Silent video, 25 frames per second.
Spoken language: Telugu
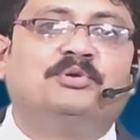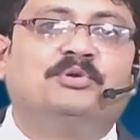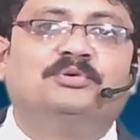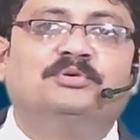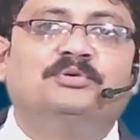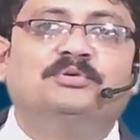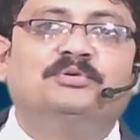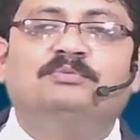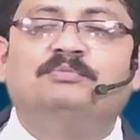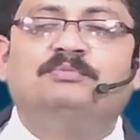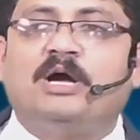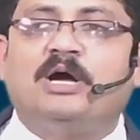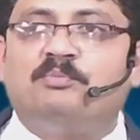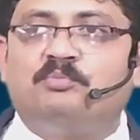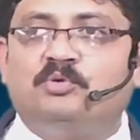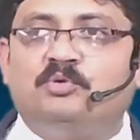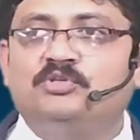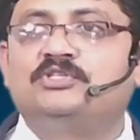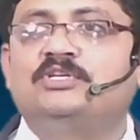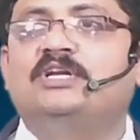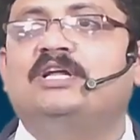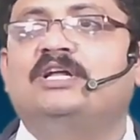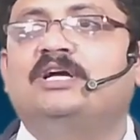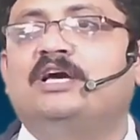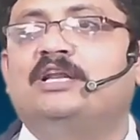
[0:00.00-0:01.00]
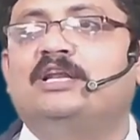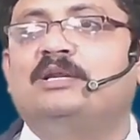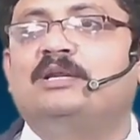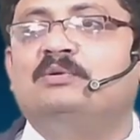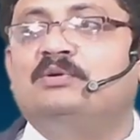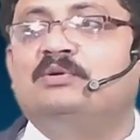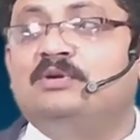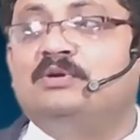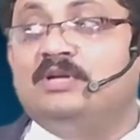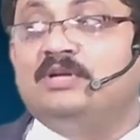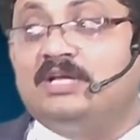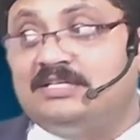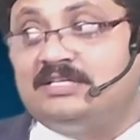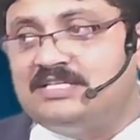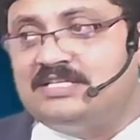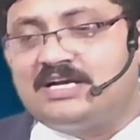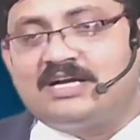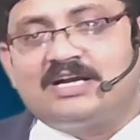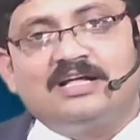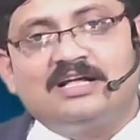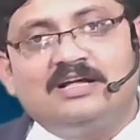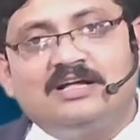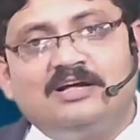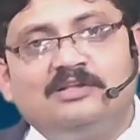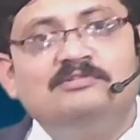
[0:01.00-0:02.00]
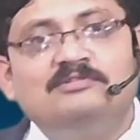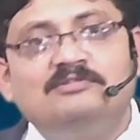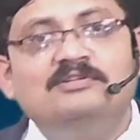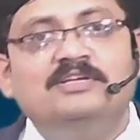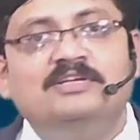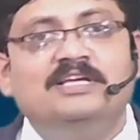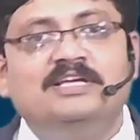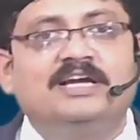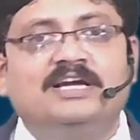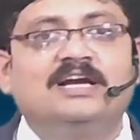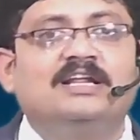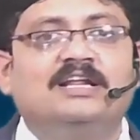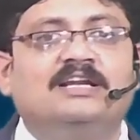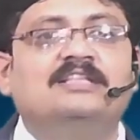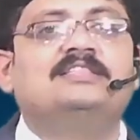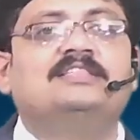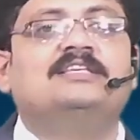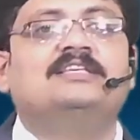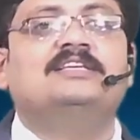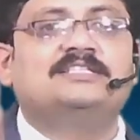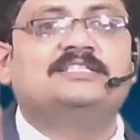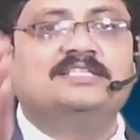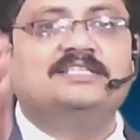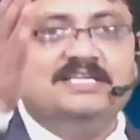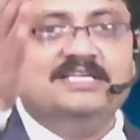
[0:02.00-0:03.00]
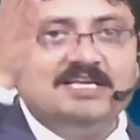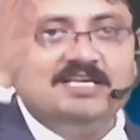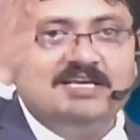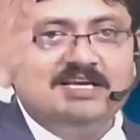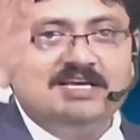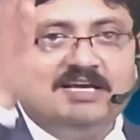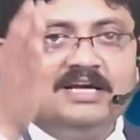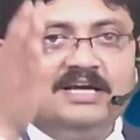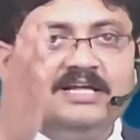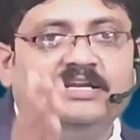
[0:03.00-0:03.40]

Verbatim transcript: అప్పుడు అపోస్తల కార్యాలు ఉండాల్సింది అక్కడ కాదు ఇక్కడని తీసి